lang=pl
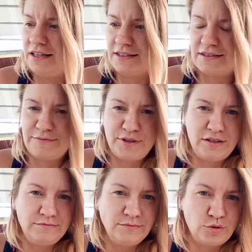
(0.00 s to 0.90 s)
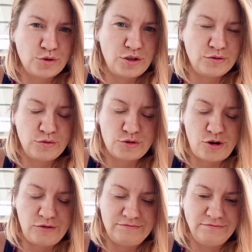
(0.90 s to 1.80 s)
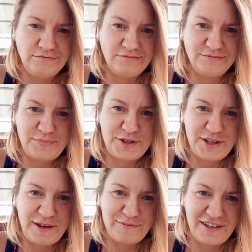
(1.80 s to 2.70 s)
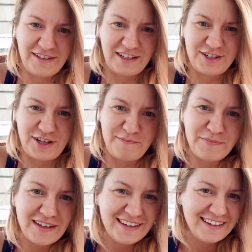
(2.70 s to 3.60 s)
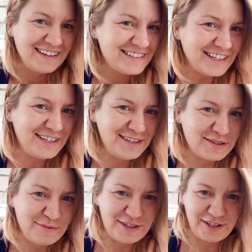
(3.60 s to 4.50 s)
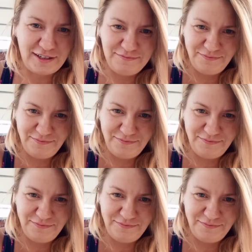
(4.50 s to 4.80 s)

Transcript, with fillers: Jest mi dużo, dużo mm, przyjemniej. Także dzięki i do zobaczenia.